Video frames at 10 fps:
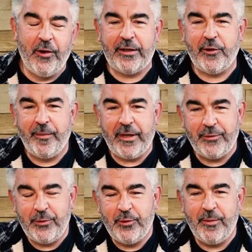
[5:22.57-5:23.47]
la
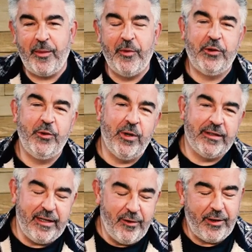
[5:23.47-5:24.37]
température du barbecue à
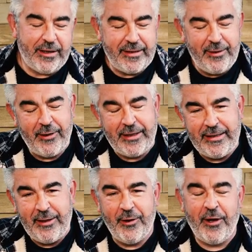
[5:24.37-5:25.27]
telle heure, à telle heure, à
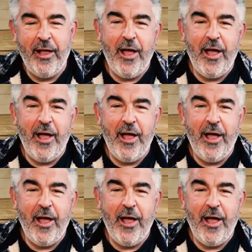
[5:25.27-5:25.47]
telle heure,